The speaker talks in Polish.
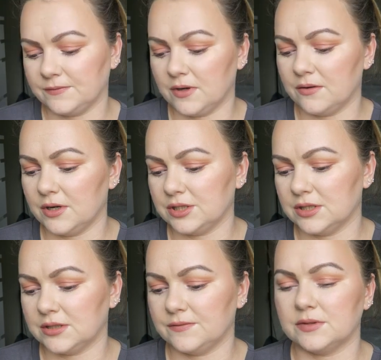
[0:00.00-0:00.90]

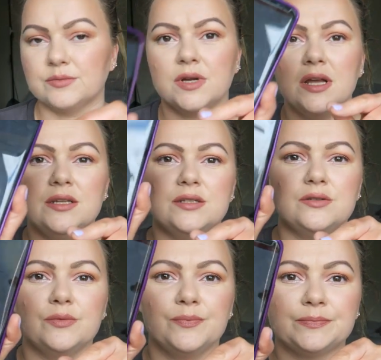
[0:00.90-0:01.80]
właśnie z firmy
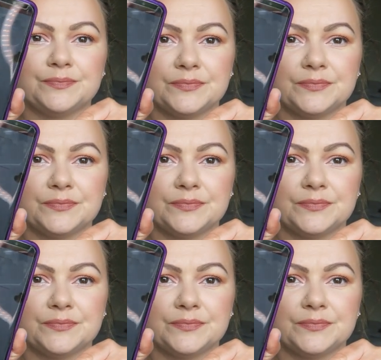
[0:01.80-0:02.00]
Elysium.